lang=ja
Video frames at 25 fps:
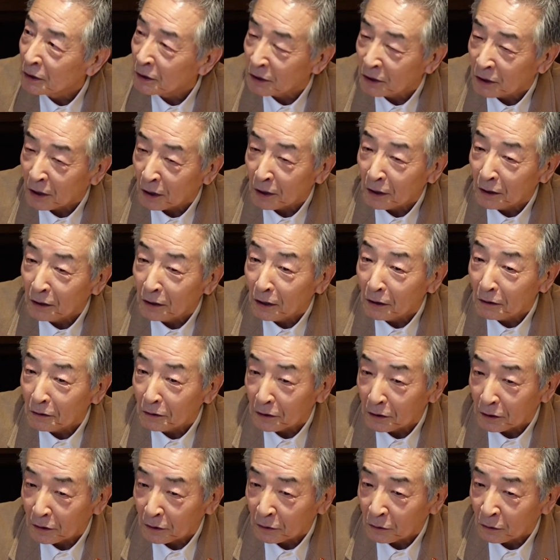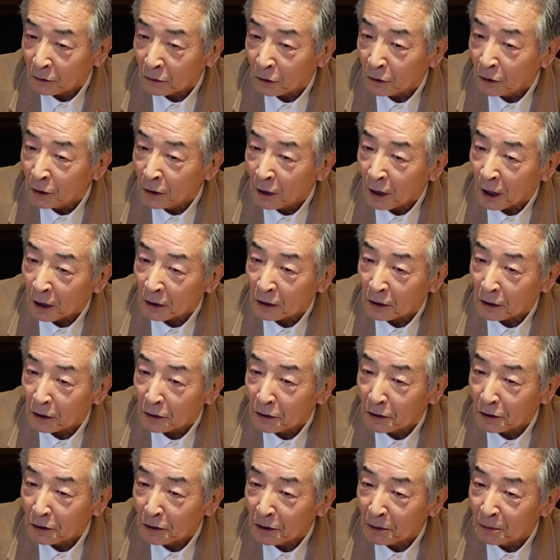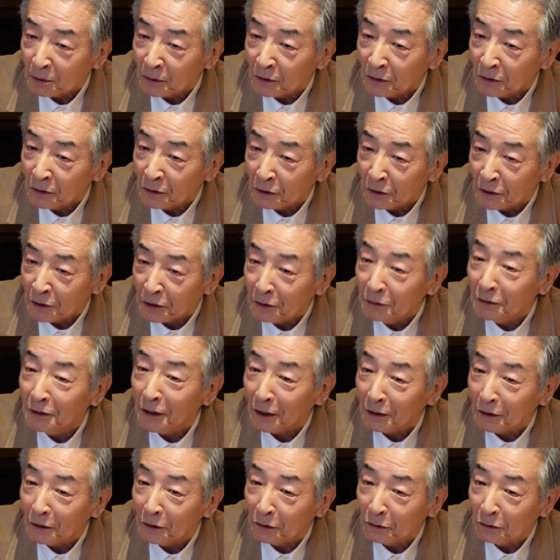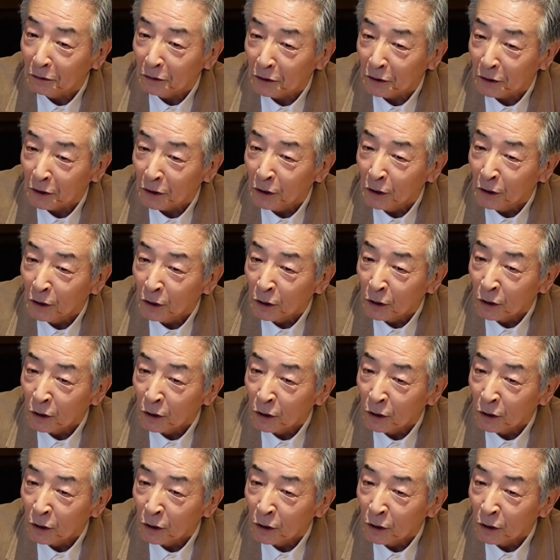洒落になるしその新しい自分の軸だっていうふうに